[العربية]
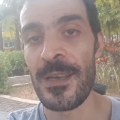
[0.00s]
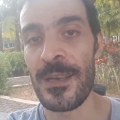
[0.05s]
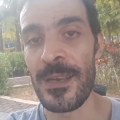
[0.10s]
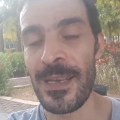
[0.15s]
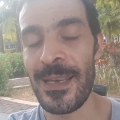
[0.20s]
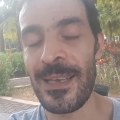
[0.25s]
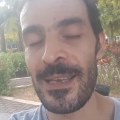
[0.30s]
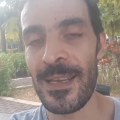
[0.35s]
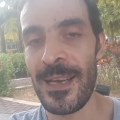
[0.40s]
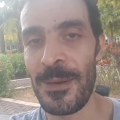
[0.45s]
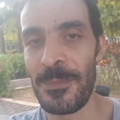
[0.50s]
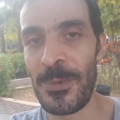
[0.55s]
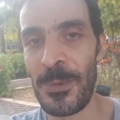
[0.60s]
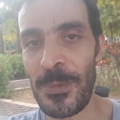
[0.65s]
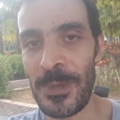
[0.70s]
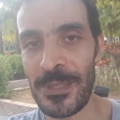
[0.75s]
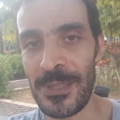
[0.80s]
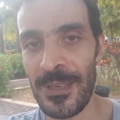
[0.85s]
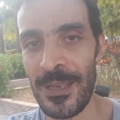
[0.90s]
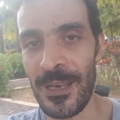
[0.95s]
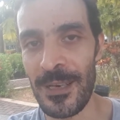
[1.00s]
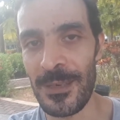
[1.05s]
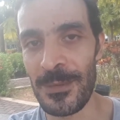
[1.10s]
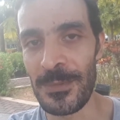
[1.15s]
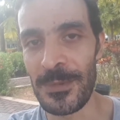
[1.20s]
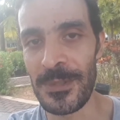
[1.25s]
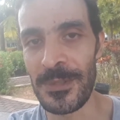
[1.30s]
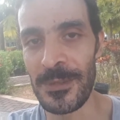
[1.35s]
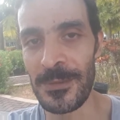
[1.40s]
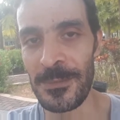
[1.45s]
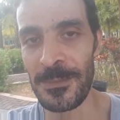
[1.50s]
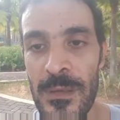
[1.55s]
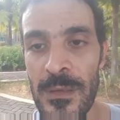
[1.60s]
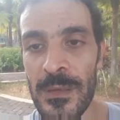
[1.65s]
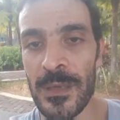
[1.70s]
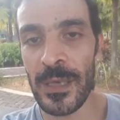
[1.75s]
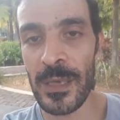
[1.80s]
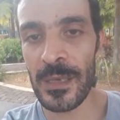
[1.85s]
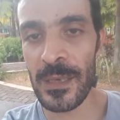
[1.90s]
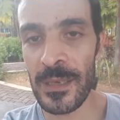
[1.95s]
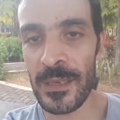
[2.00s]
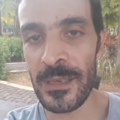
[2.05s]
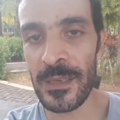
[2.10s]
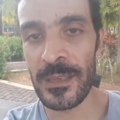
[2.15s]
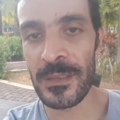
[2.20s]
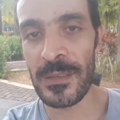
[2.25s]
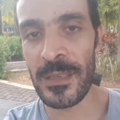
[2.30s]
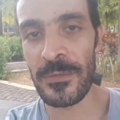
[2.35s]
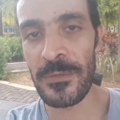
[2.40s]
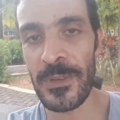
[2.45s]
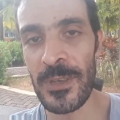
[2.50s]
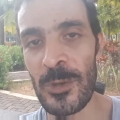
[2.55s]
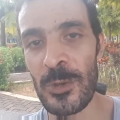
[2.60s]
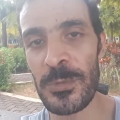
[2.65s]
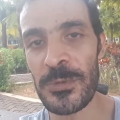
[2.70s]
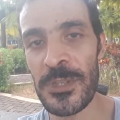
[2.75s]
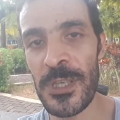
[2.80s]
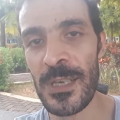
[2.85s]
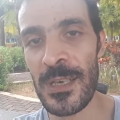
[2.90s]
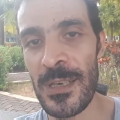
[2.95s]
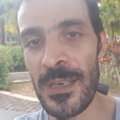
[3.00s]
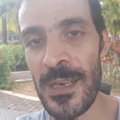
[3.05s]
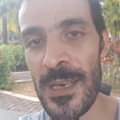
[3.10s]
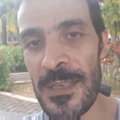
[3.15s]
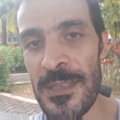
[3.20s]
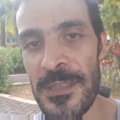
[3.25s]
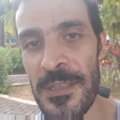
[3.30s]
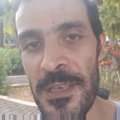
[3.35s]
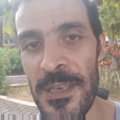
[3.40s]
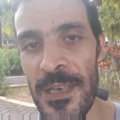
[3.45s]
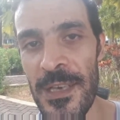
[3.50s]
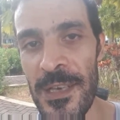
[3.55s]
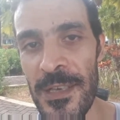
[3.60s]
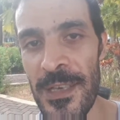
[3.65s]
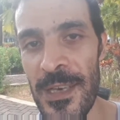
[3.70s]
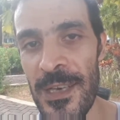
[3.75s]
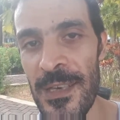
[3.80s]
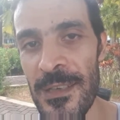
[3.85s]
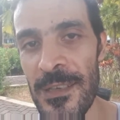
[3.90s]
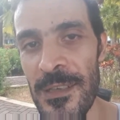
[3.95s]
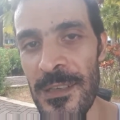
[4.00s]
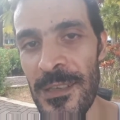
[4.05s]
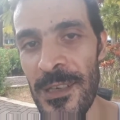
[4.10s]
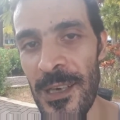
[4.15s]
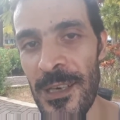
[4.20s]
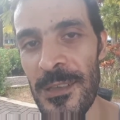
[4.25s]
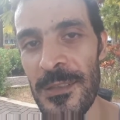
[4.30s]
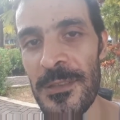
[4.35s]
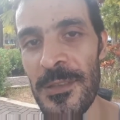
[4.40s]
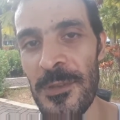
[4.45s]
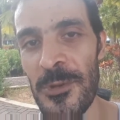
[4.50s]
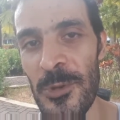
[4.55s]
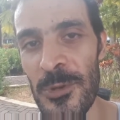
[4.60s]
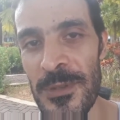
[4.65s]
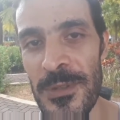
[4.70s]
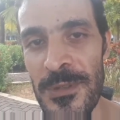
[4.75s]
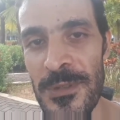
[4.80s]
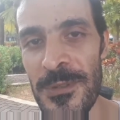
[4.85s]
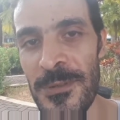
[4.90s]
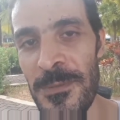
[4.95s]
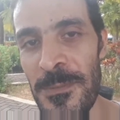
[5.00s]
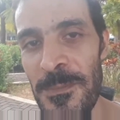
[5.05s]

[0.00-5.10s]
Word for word: هي الحمامات العربي هنا انت في جنوب شرق اسيا يعني ارض الرز